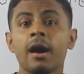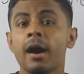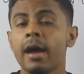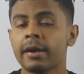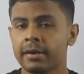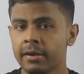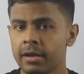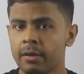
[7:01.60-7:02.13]

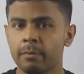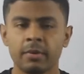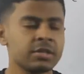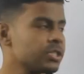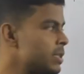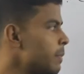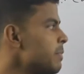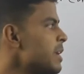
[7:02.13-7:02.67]
আর একটা নাম্বার
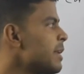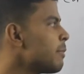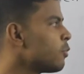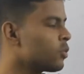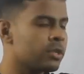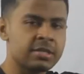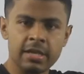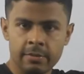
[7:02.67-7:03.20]
সেটা বি এর
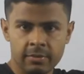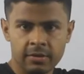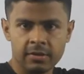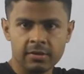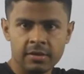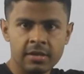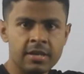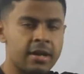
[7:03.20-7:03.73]
মধ্যে যাবে
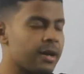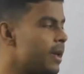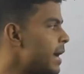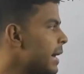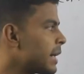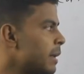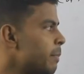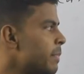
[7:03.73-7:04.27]
ক্লিয়ার
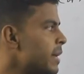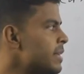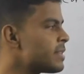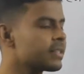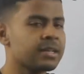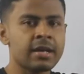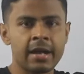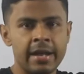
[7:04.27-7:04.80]
একটা বেস
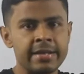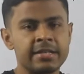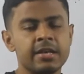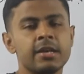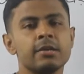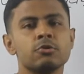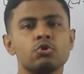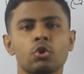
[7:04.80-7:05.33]
একটা হাইট
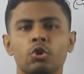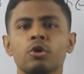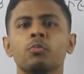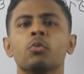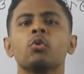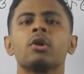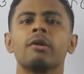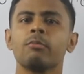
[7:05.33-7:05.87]
যখন
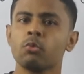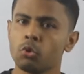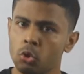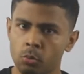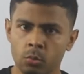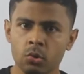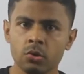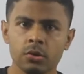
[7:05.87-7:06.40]
প্রোগ্রাম
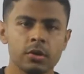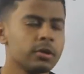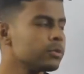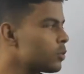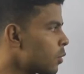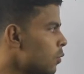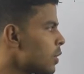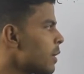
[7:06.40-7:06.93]
করব
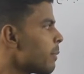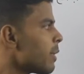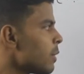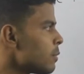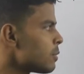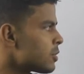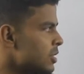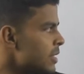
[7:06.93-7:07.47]
তখন আমরা
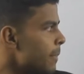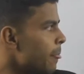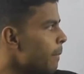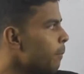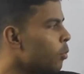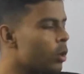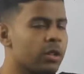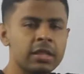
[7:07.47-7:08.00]
হচ্ছে
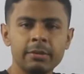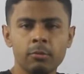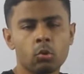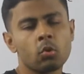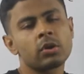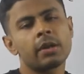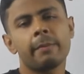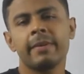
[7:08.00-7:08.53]
বলে দিব
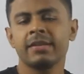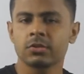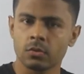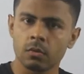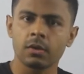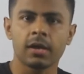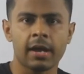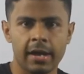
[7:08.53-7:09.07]
কোনটা বেস
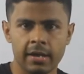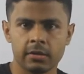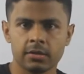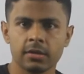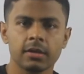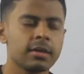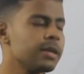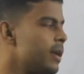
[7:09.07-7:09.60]
কোনটা হাইট
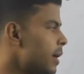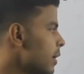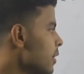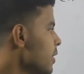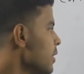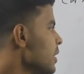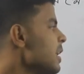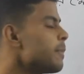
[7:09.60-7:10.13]
ক্লিয়ার
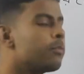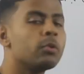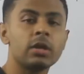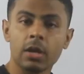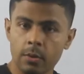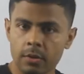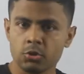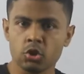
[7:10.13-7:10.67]
ইনপুট
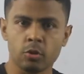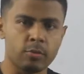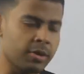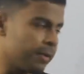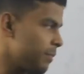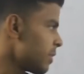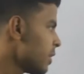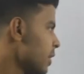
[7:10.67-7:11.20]
নেওয়ার
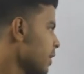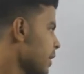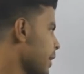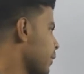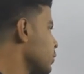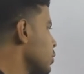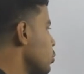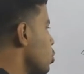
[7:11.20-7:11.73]
সময়
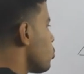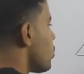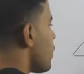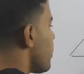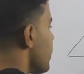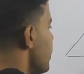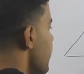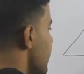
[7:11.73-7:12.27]
এখন কি করব
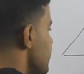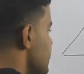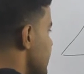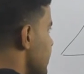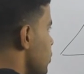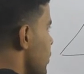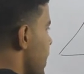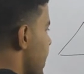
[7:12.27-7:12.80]
আমরা যেহেতু